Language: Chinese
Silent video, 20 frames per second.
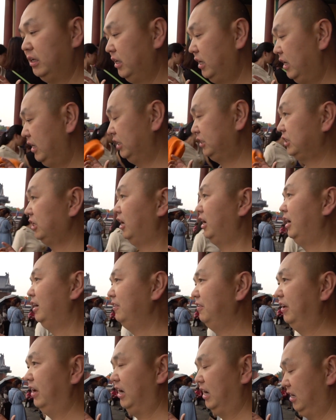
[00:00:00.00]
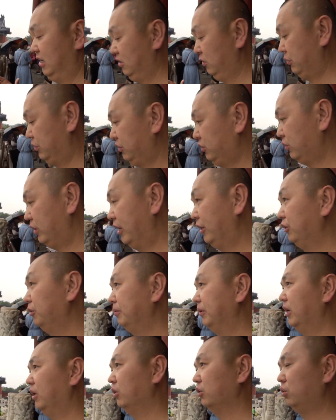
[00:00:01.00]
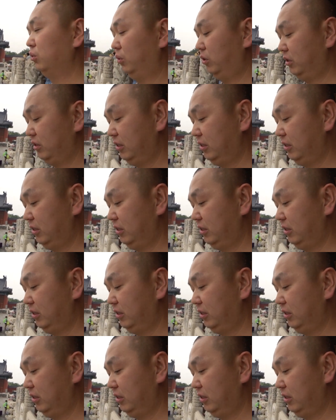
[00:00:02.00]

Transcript: 啊，小孩子呀，旅行团都比较多。